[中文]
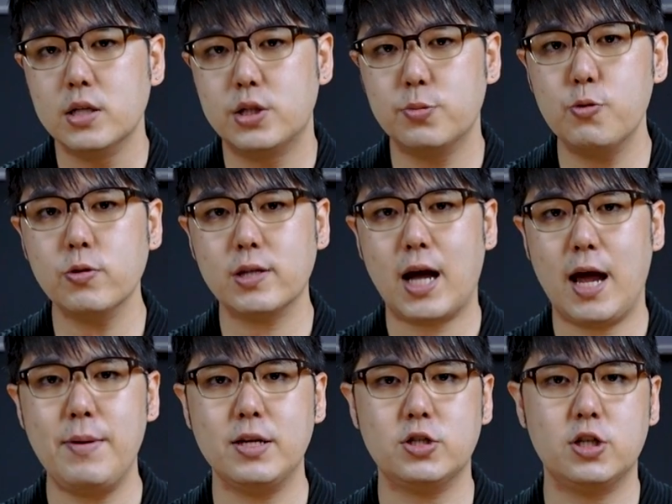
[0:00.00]
只不过
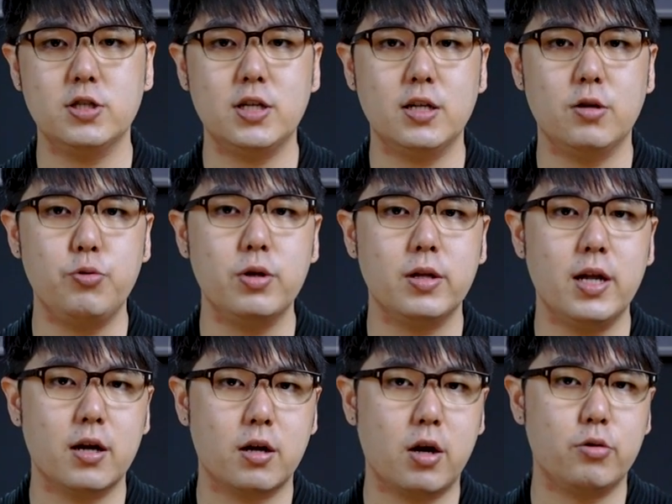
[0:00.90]
台北车站的运
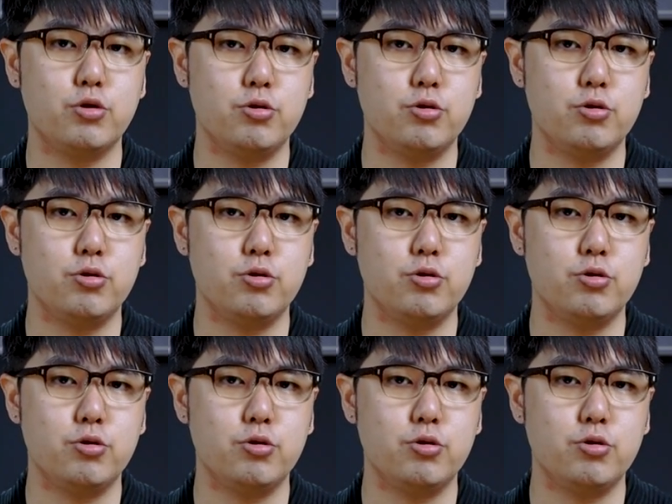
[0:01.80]
量高